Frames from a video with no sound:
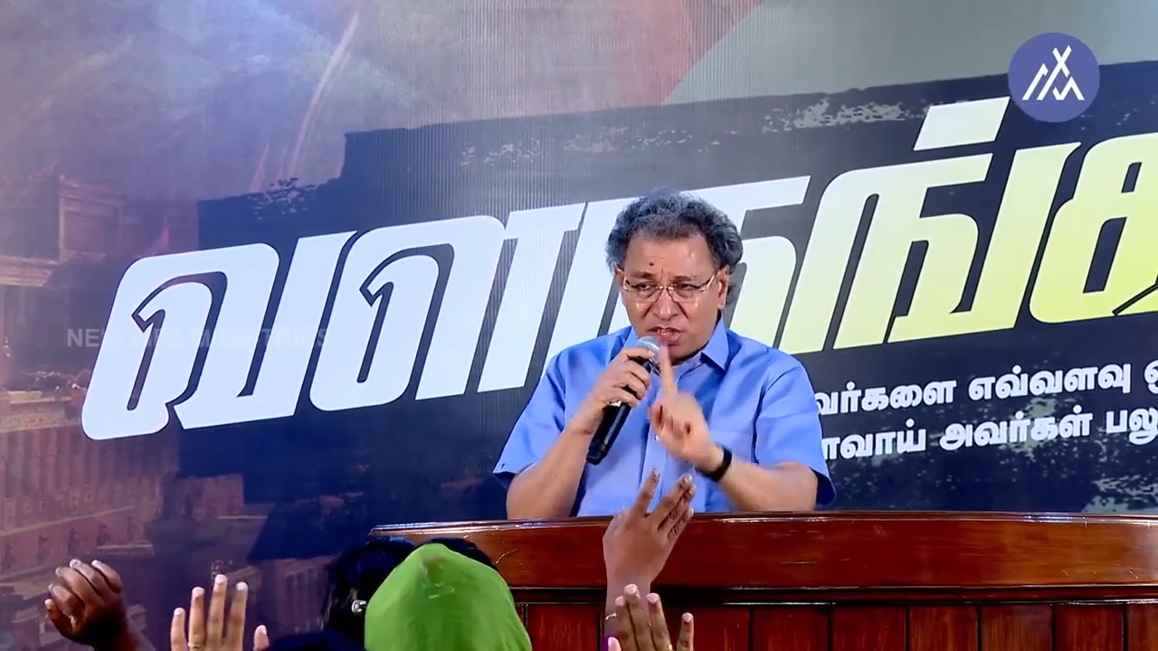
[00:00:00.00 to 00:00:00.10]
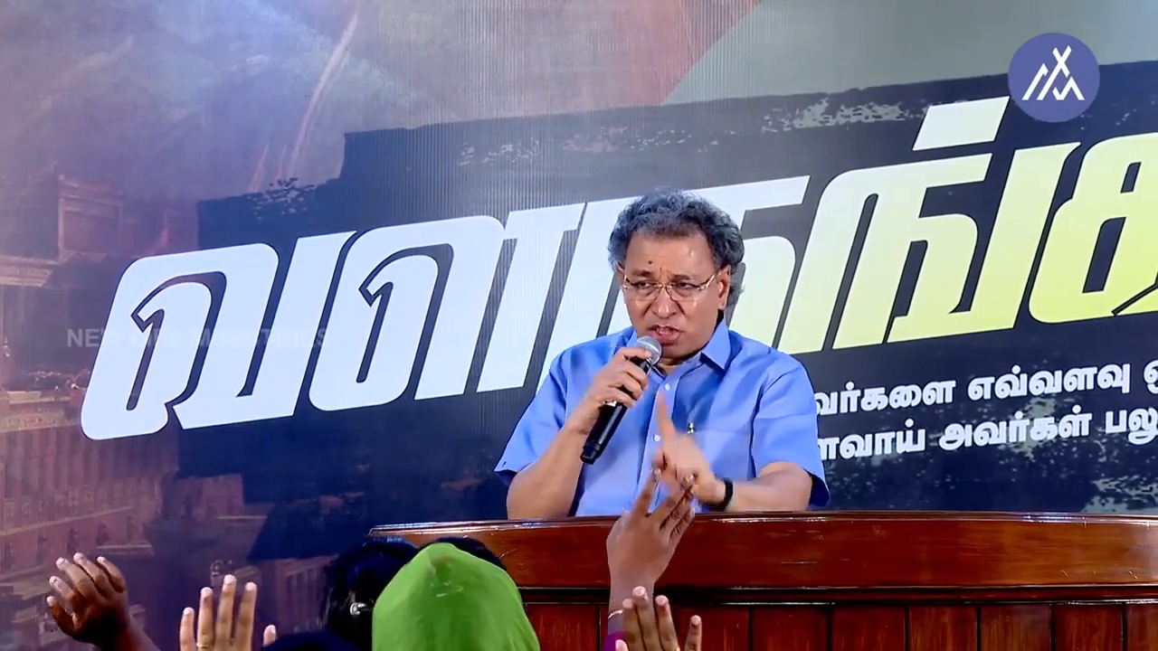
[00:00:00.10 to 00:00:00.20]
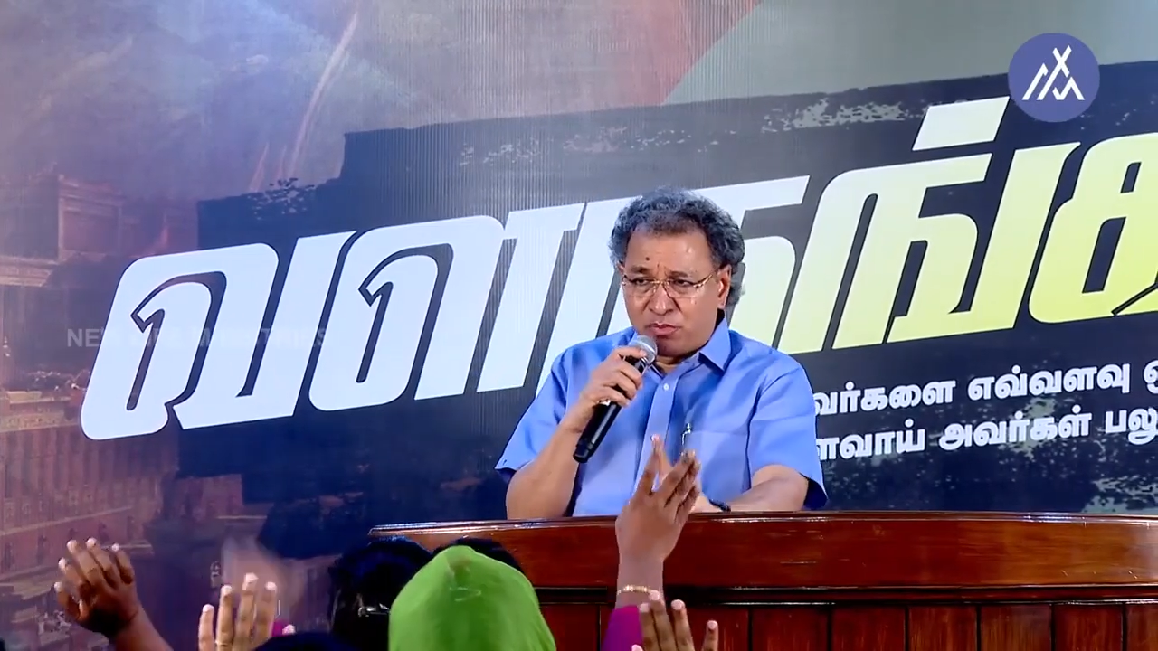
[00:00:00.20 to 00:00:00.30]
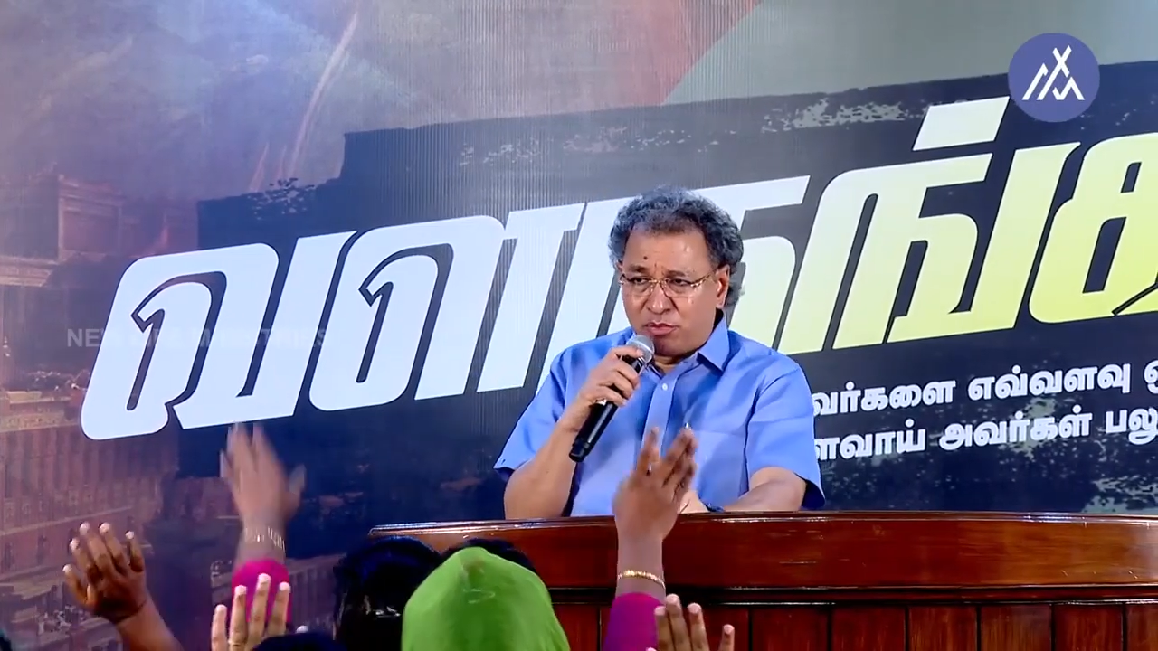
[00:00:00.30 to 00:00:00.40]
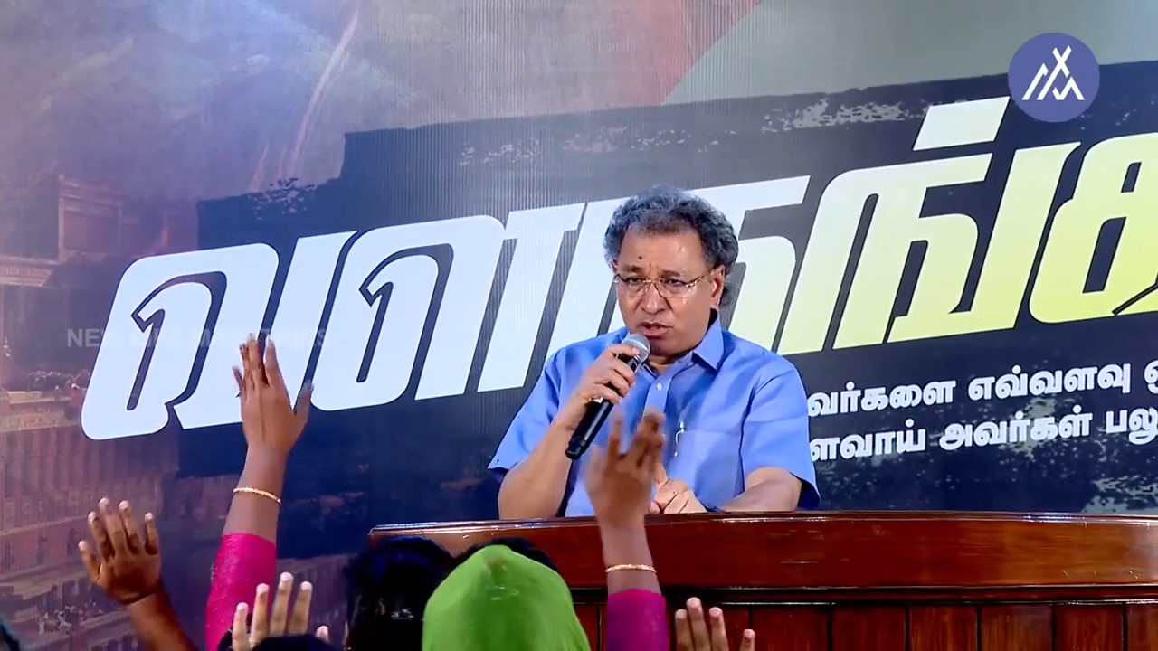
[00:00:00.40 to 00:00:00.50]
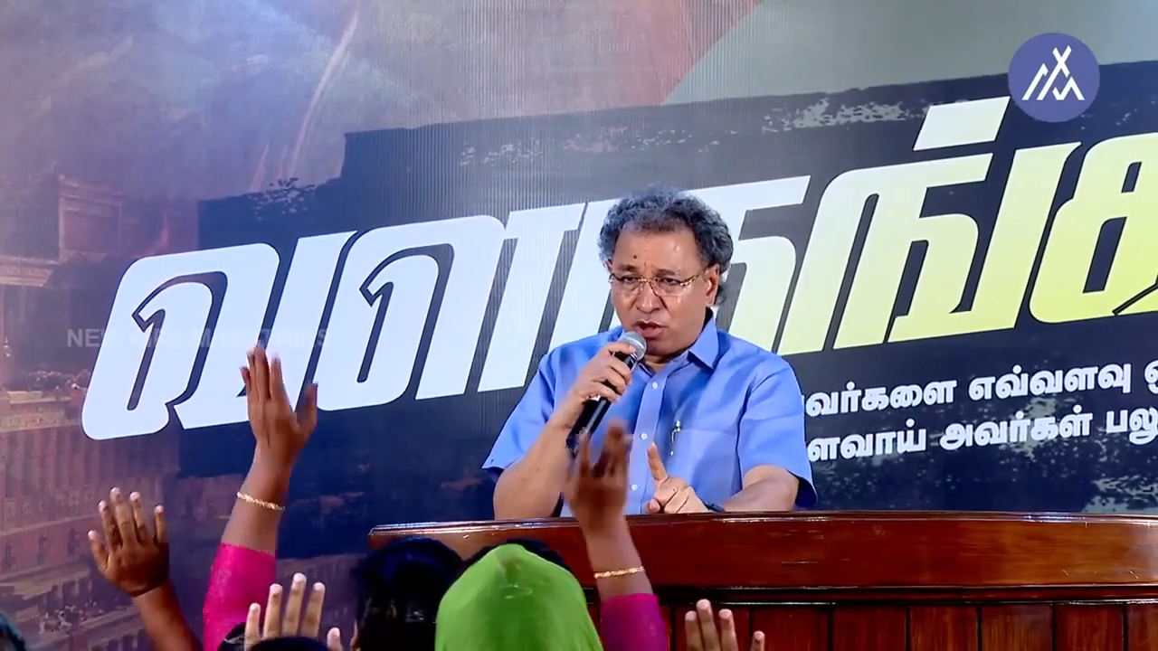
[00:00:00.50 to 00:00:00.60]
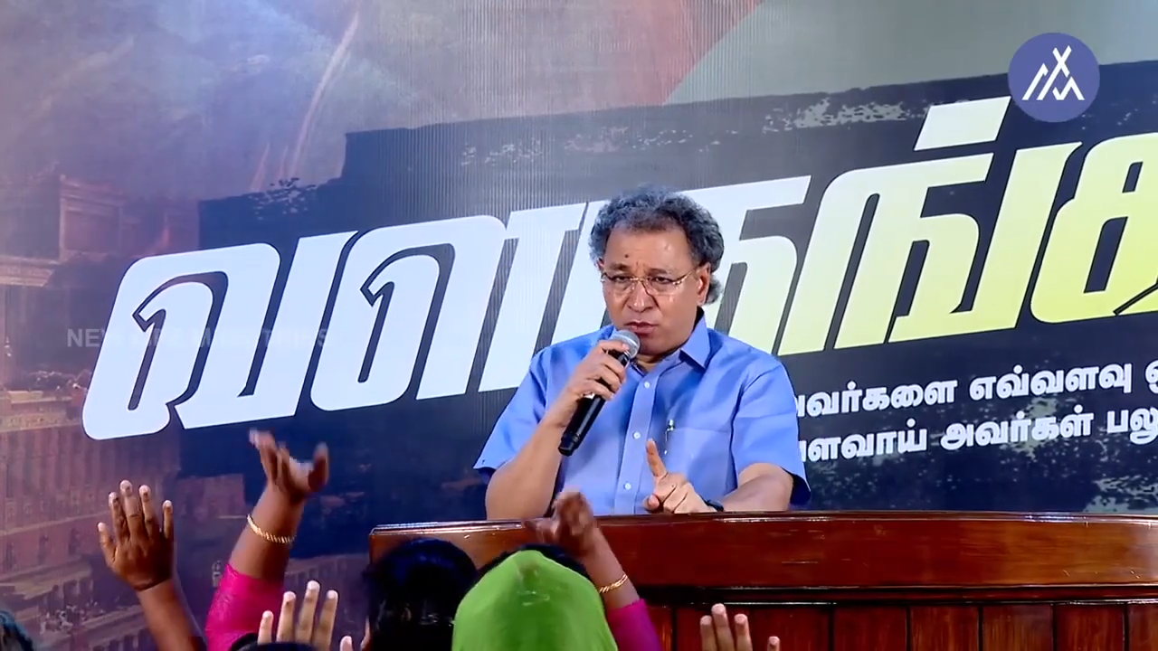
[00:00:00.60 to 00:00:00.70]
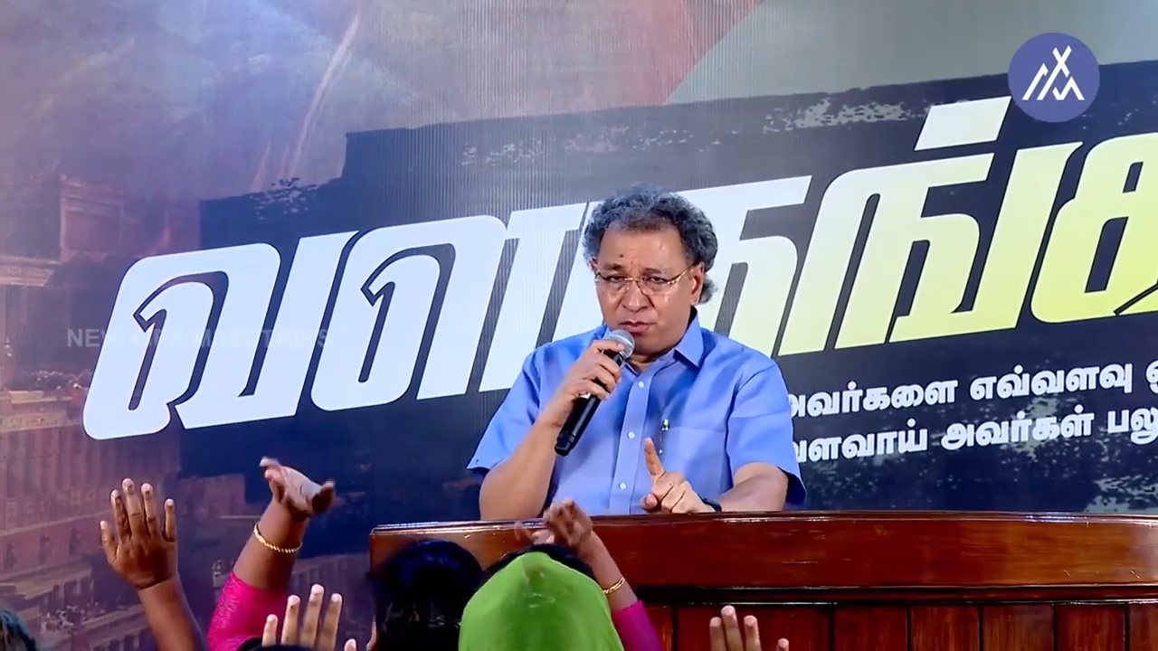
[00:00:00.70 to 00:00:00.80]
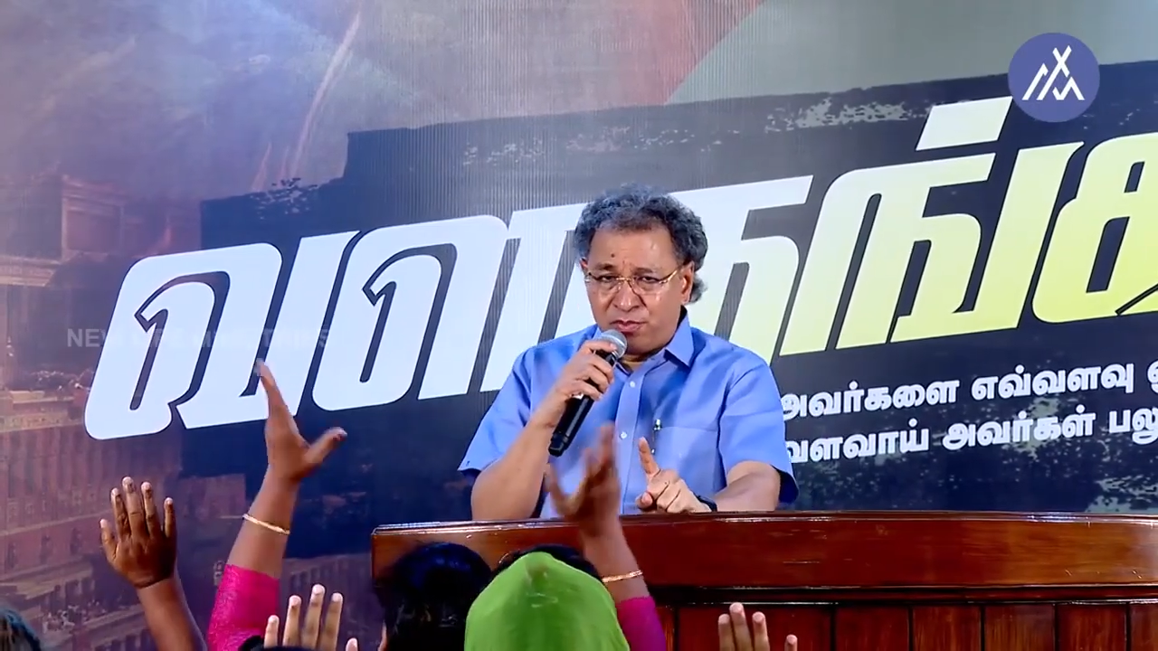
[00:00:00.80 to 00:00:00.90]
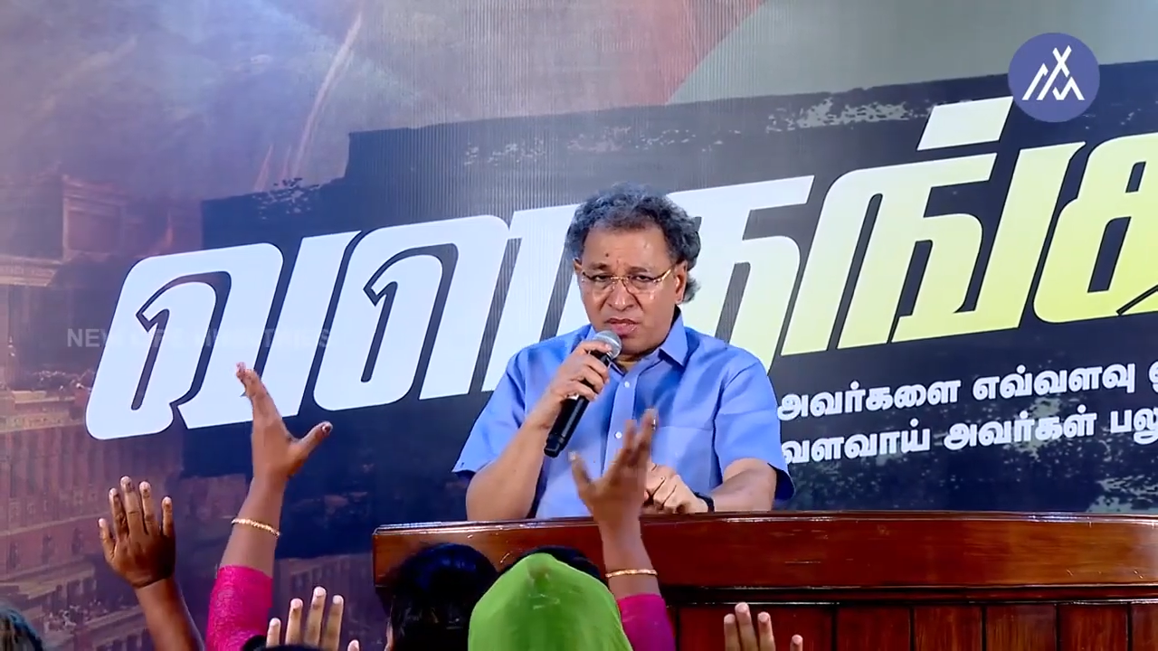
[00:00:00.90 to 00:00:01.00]
இருந்த
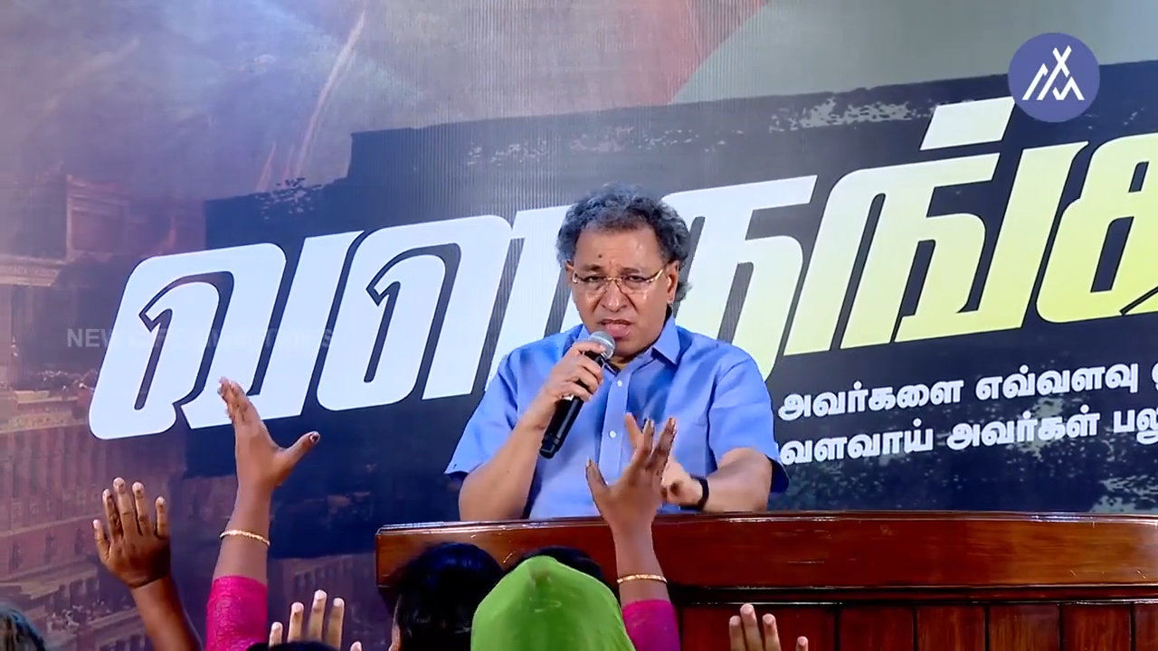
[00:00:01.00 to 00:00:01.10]
போதிலும்